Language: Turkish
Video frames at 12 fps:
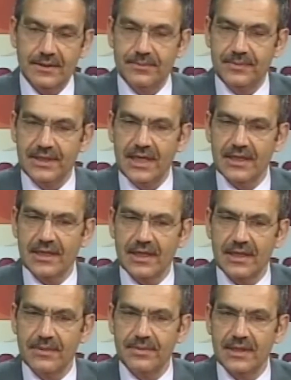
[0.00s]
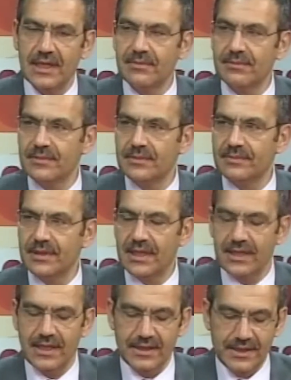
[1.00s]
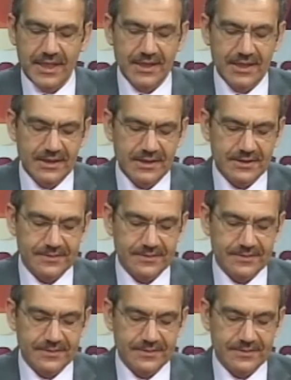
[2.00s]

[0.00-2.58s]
bir erkekle bir hanım bir araya niye gelir?